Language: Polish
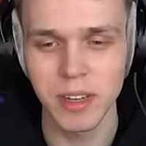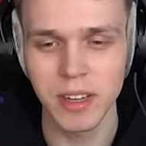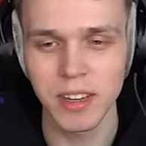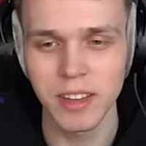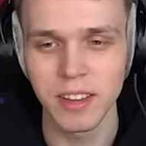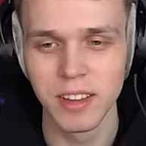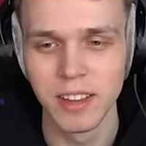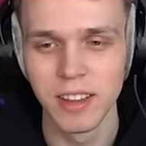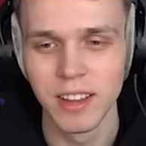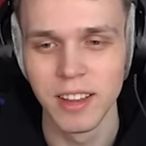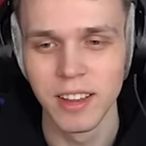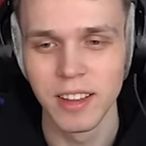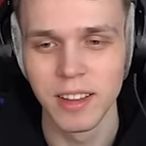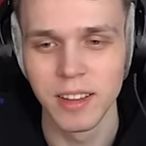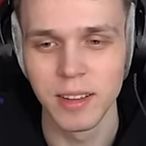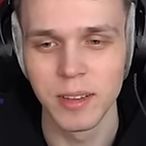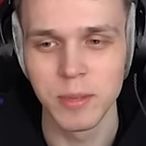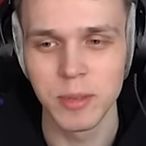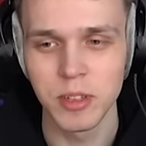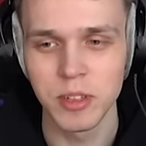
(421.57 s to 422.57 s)
mieli...
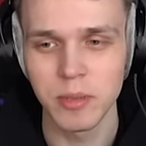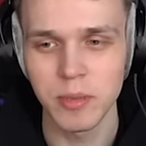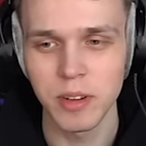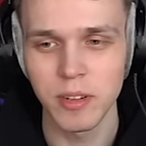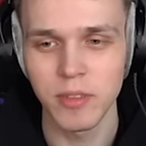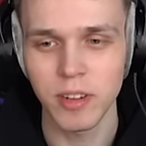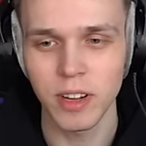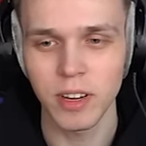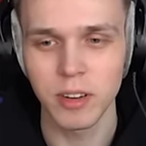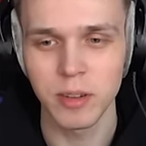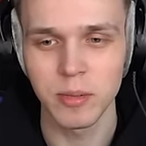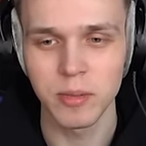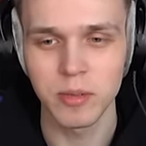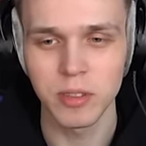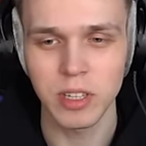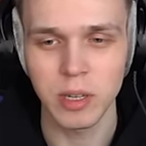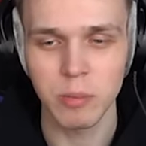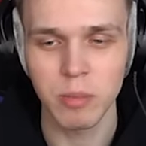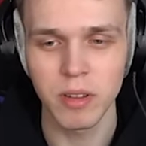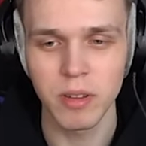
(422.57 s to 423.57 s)
Będziemy mieli fajną,
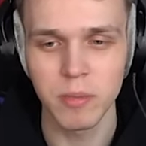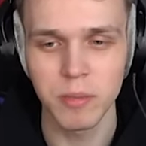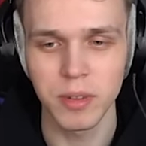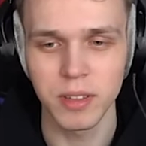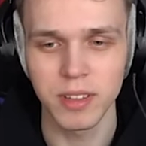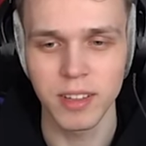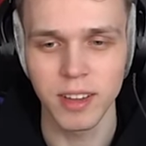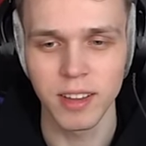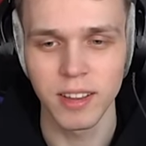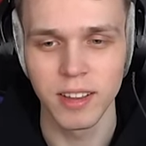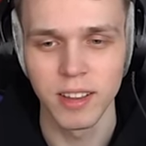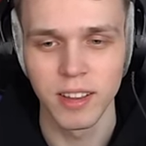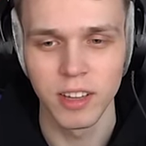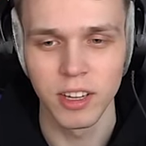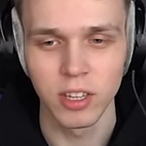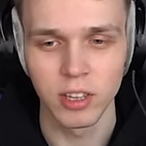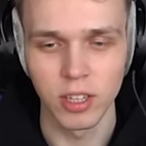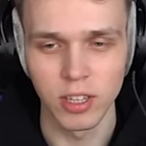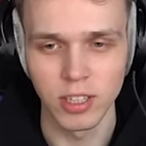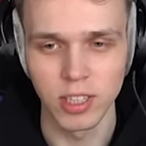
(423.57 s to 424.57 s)
że tak powiem, bitkę.
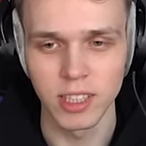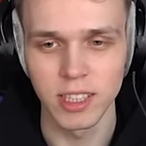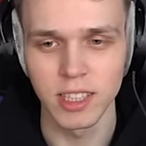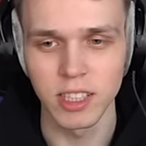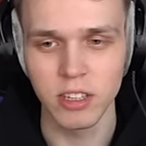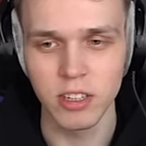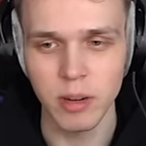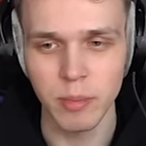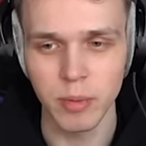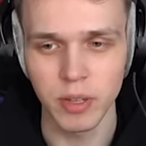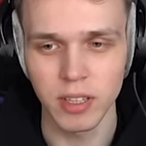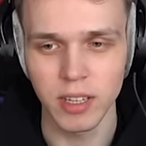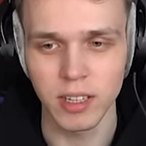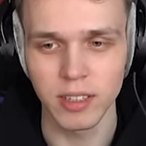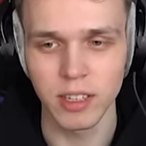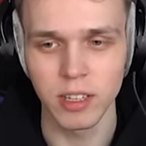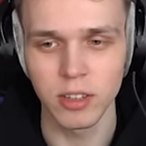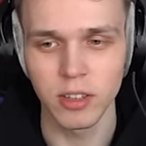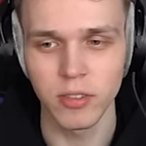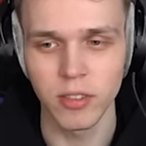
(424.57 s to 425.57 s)
I to jest ostateczna
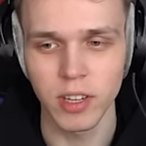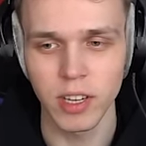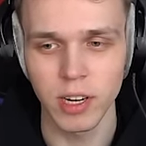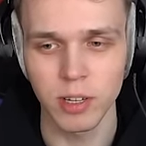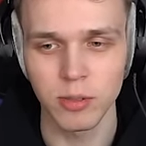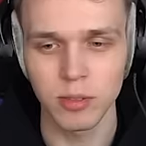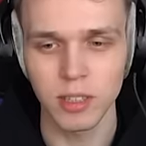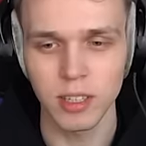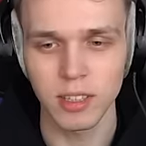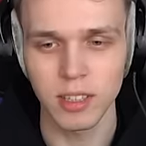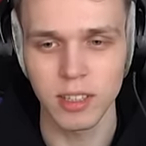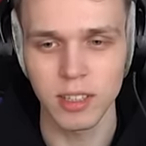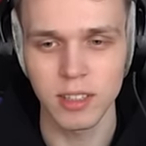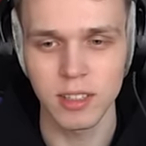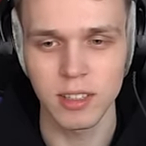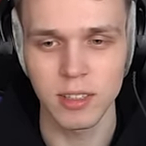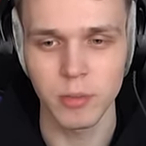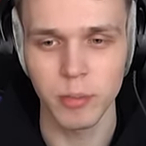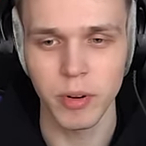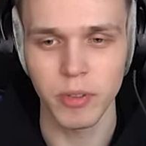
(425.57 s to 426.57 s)
bitka. Ten, kto wygra tutaj, ten
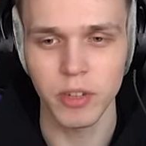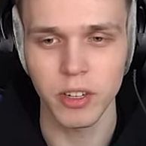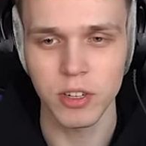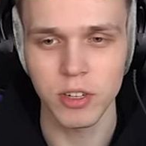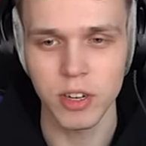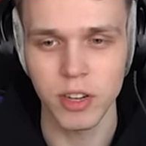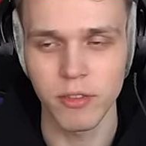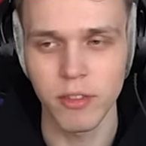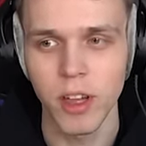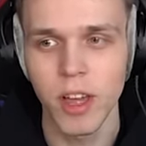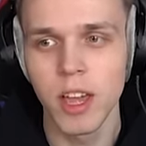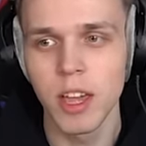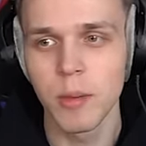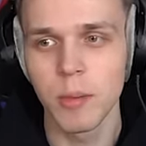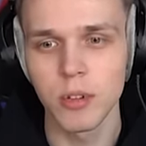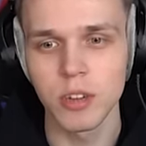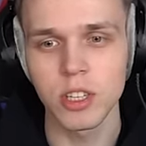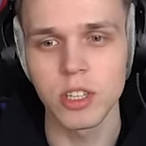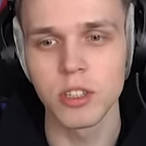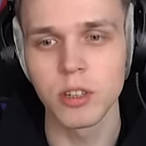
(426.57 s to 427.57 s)
jest, prawda, szef. I
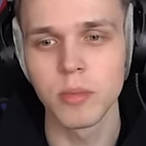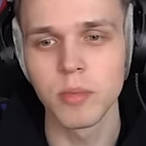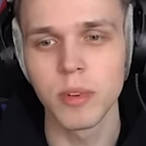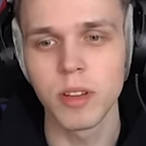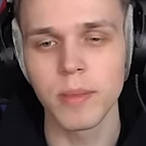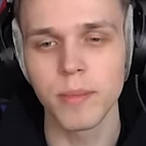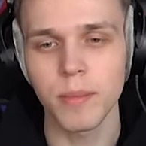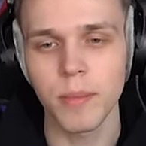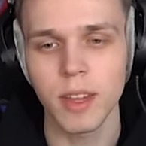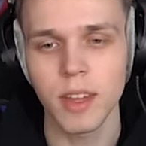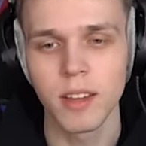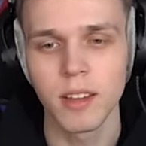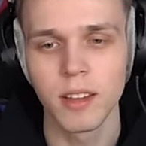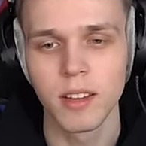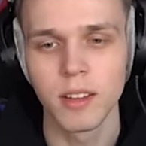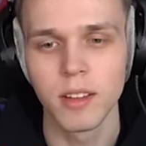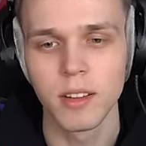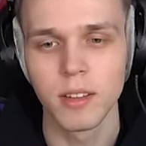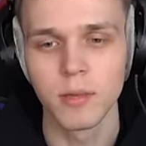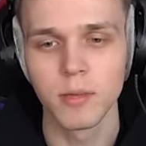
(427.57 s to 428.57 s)
może zróbmy... Filia.
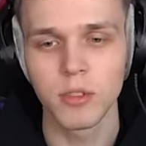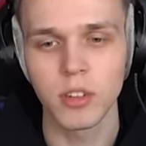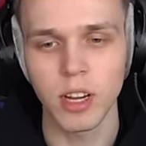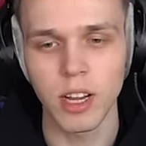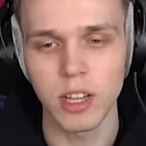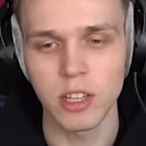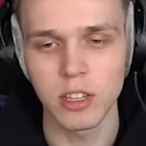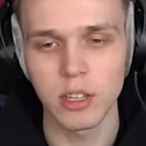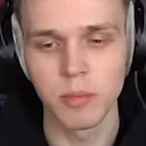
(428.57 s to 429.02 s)
Czekaj,